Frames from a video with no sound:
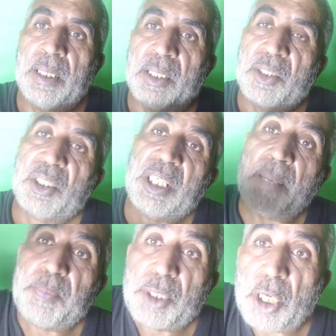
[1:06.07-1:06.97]

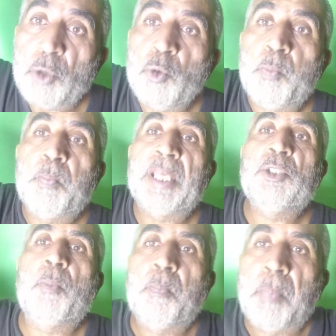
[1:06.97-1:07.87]
सबसे ऊपर
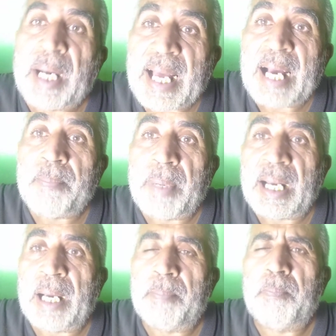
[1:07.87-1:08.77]
जो बड़ा
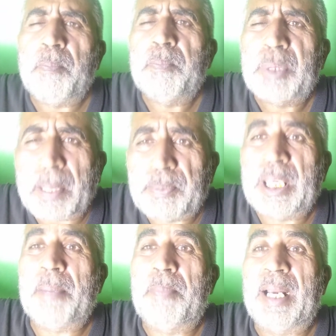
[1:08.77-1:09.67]
बड़ा
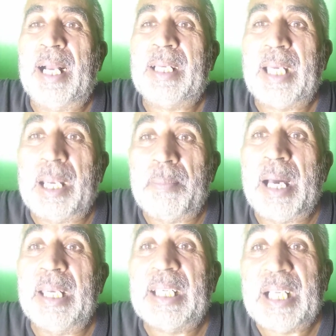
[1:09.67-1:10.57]
सबसे बड़ा
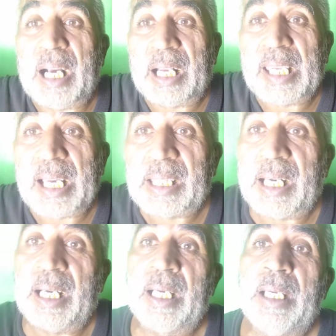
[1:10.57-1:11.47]
कलमा लिखा गया
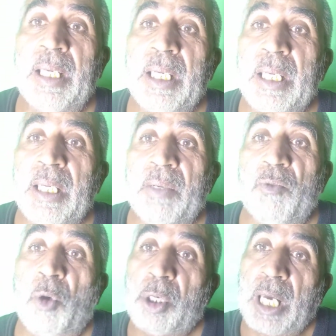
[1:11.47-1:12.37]
था
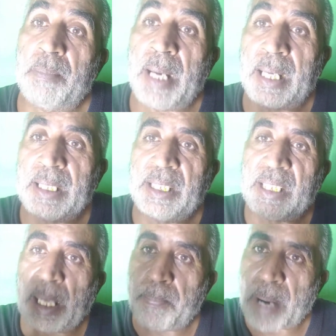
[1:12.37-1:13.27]
वो कलमा
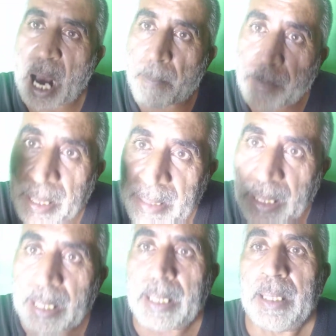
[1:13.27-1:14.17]
किसी के बाप का
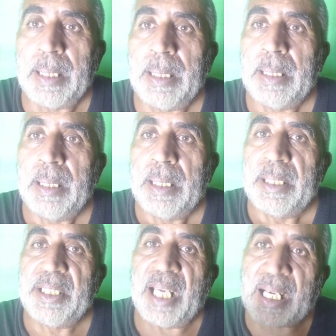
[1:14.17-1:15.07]
था
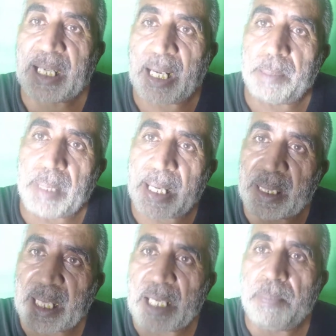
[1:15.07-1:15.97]
या कलमा
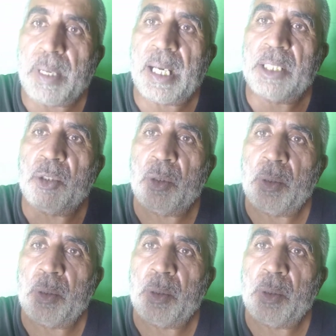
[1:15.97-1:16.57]
तयबा जो